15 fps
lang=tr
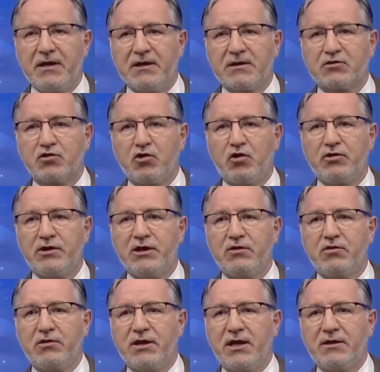son din
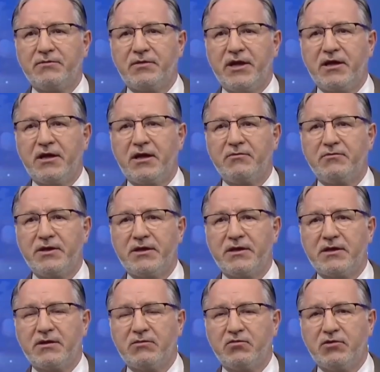olan peygamberi
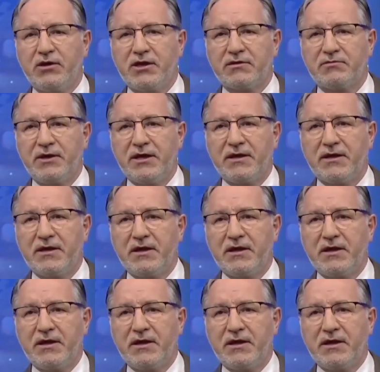kabul etmek